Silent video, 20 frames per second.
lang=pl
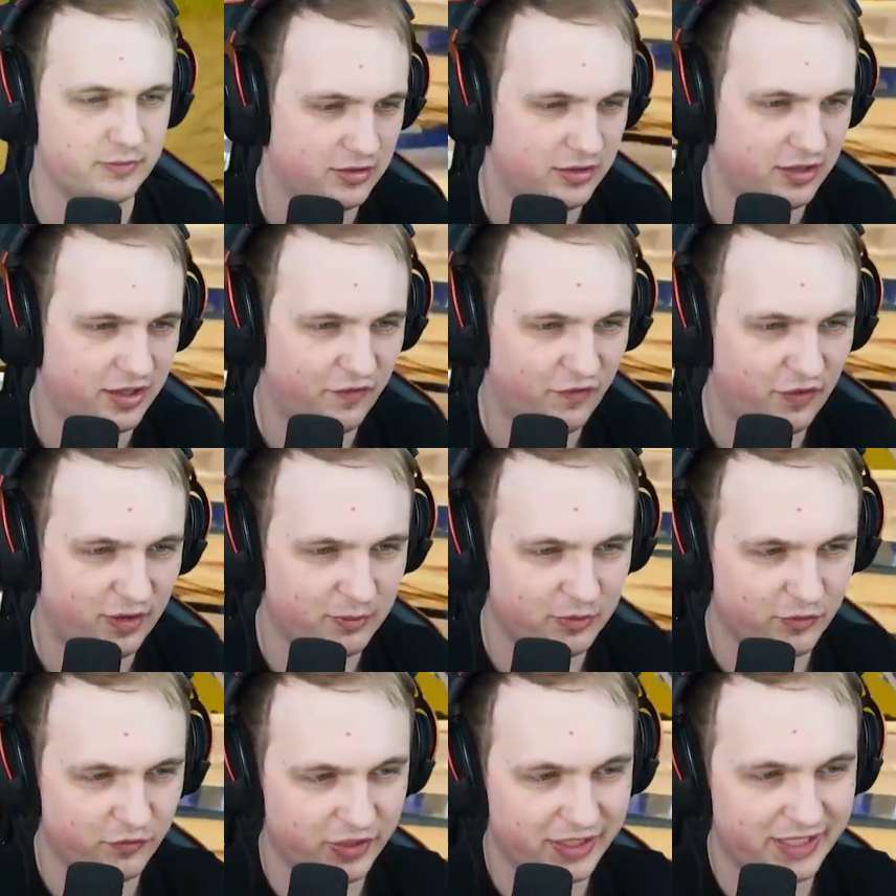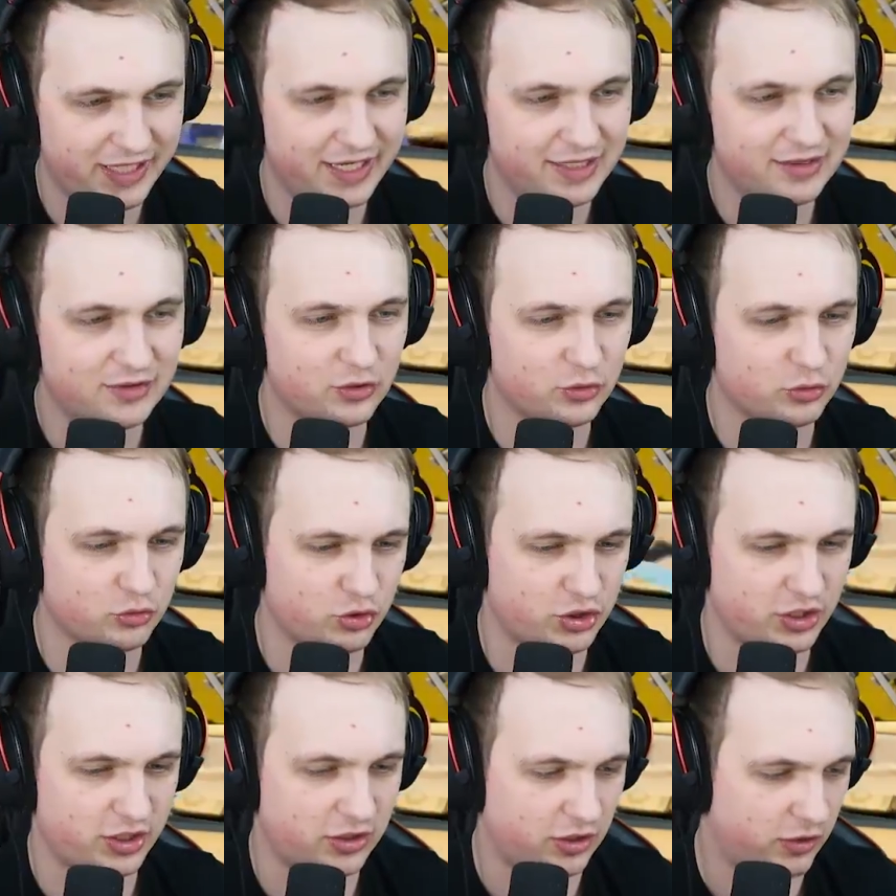Rafa mówi jedno
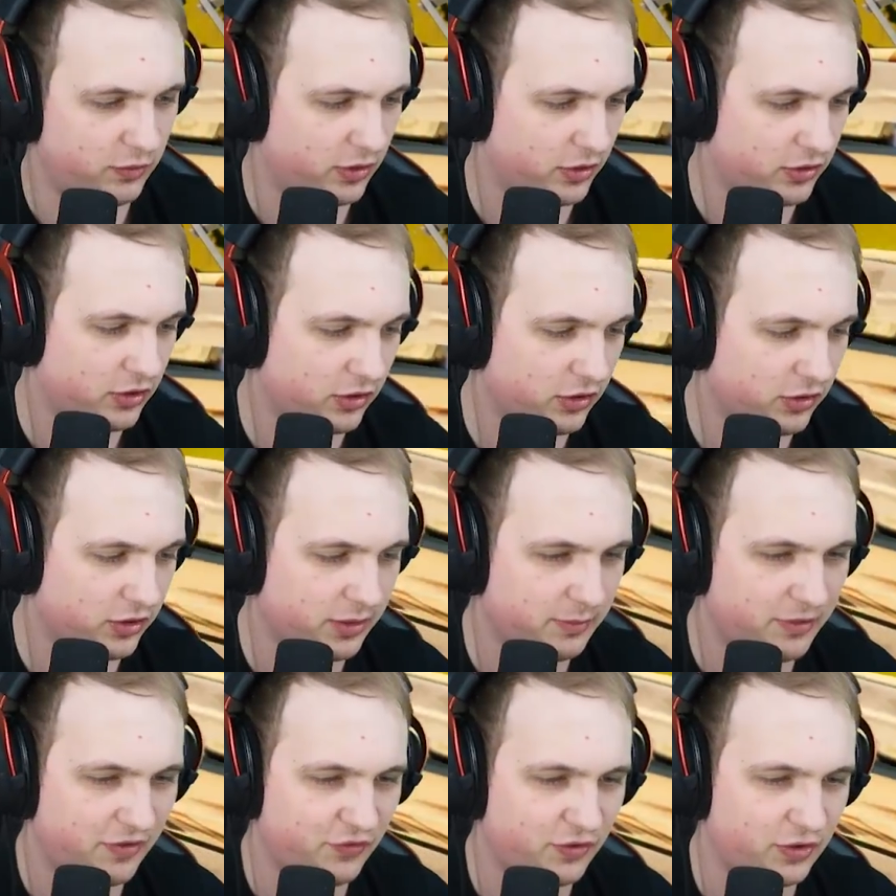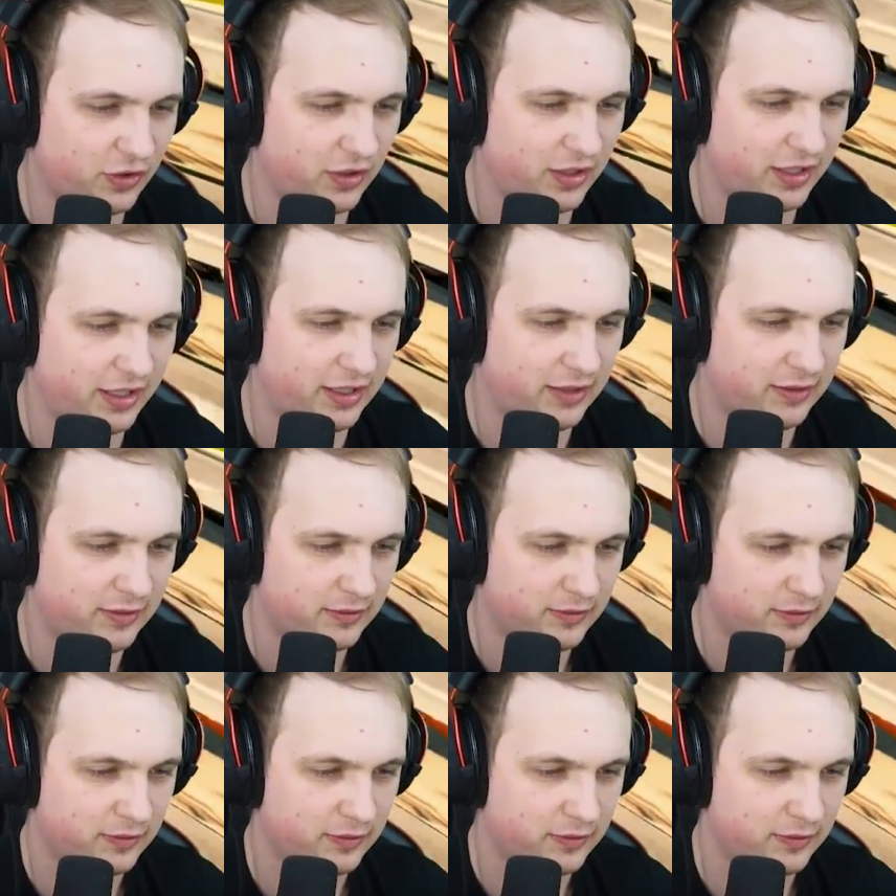duże koło. Kogo nie ma w kole,